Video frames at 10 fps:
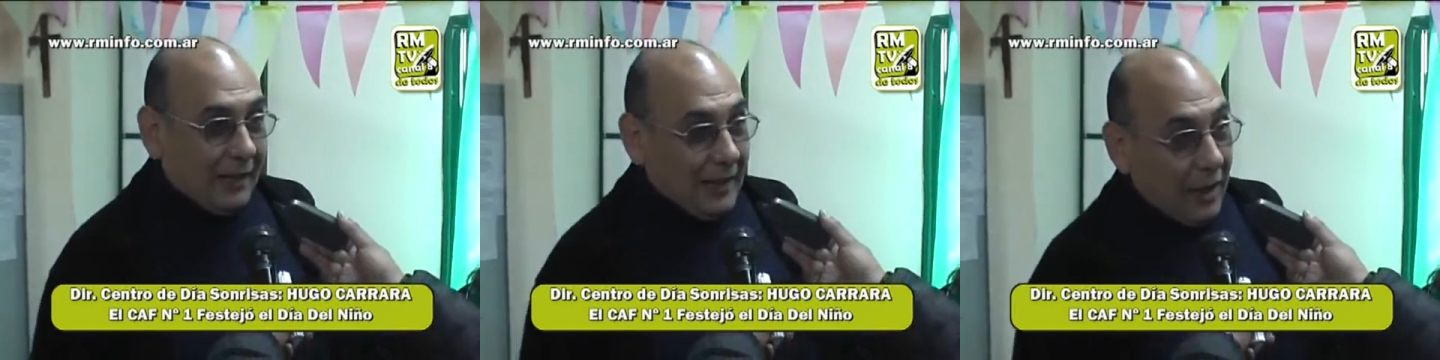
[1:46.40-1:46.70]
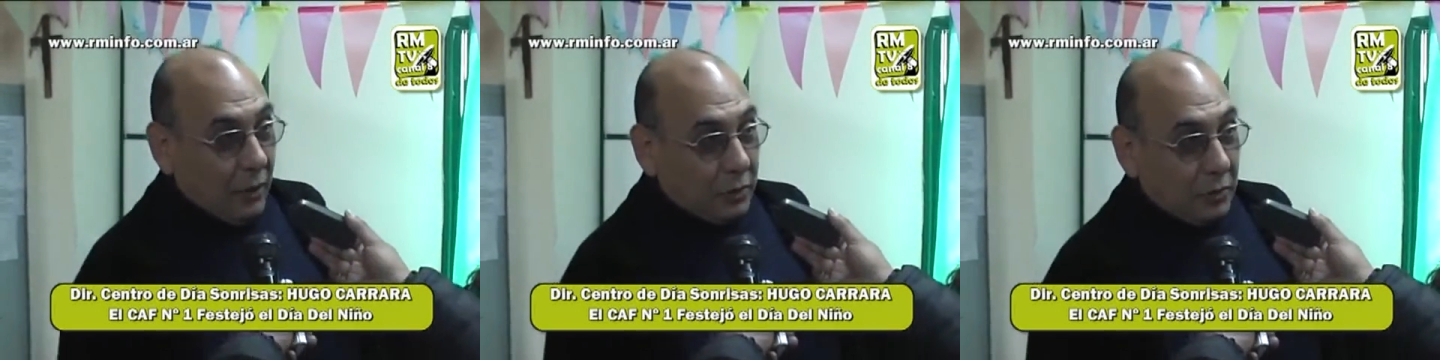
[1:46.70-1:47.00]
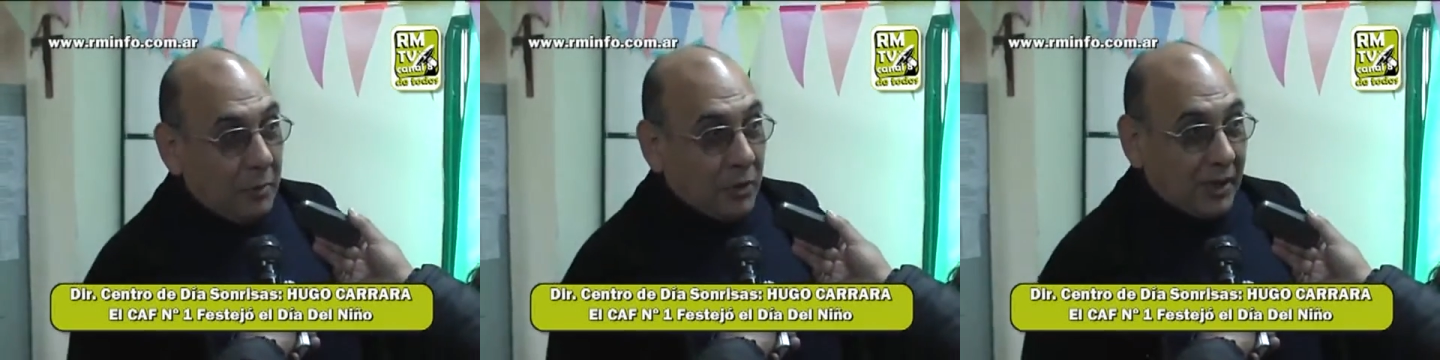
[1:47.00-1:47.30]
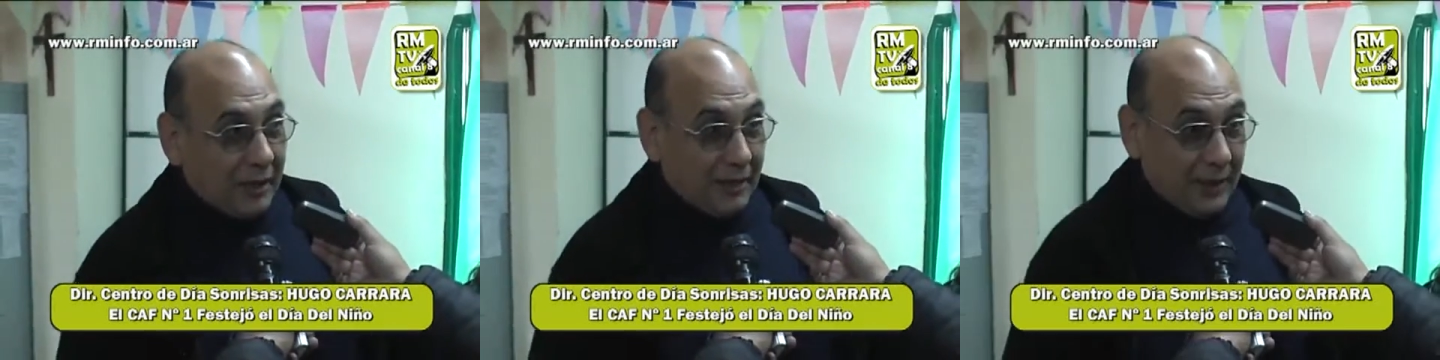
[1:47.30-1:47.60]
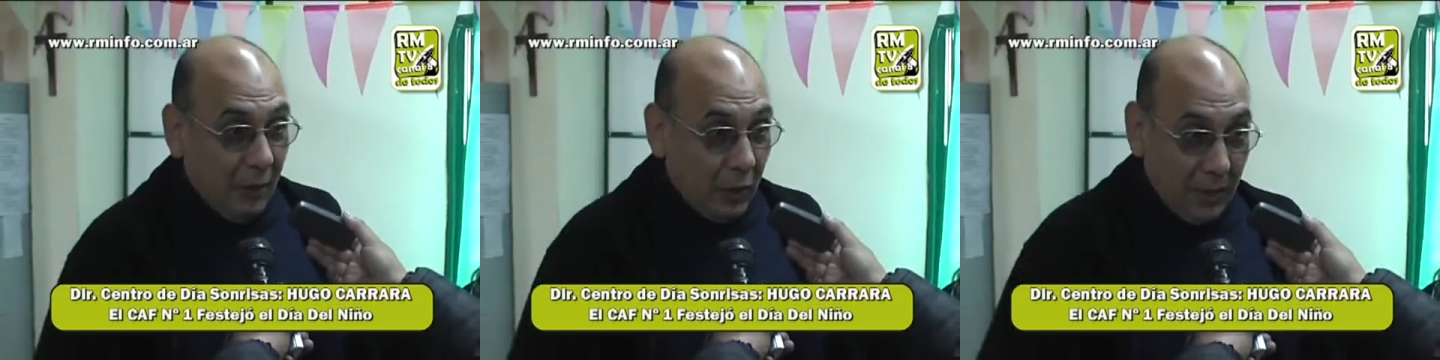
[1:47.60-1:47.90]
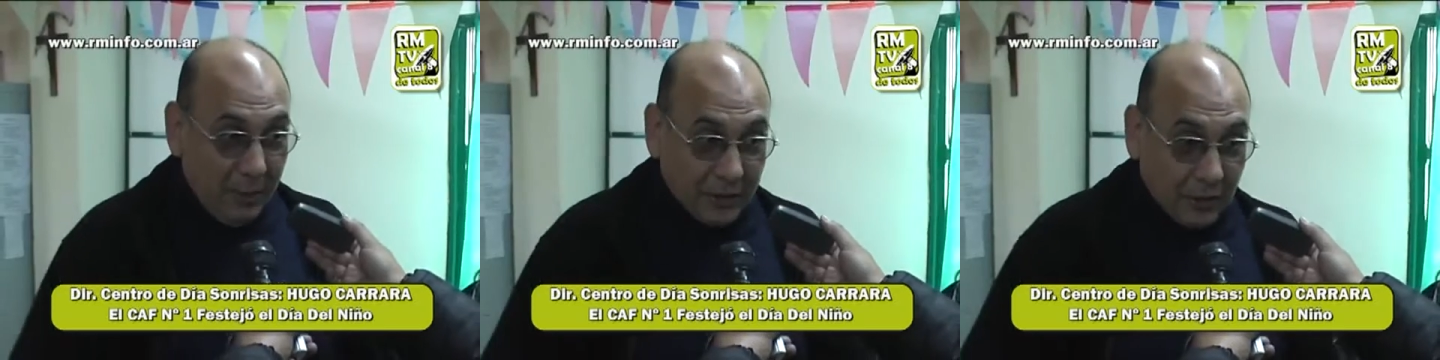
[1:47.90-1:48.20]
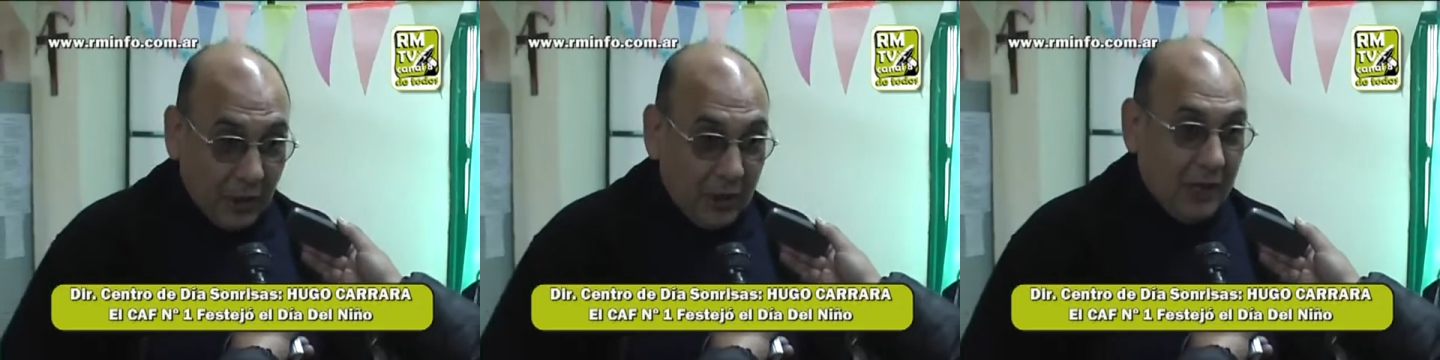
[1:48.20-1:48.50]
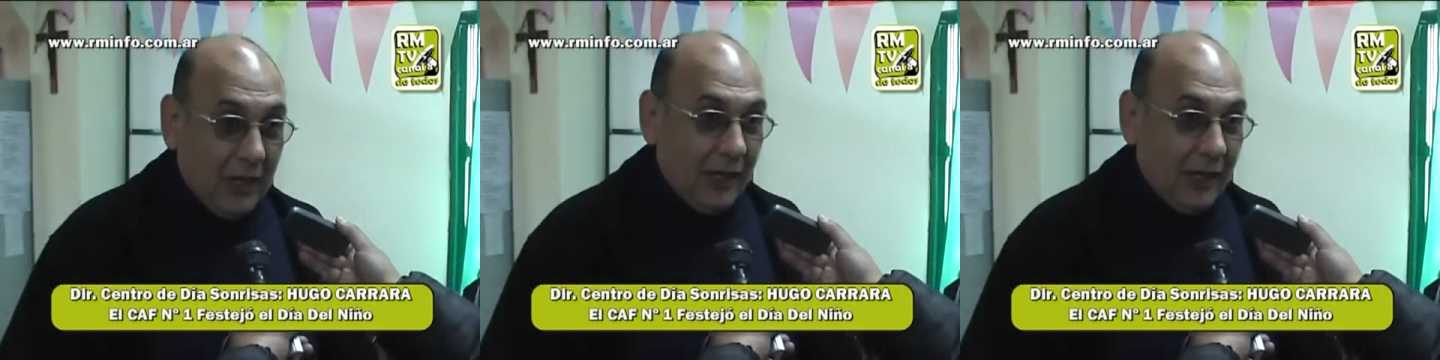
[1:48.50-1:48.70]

Claro, estuvimos este sábado que pasó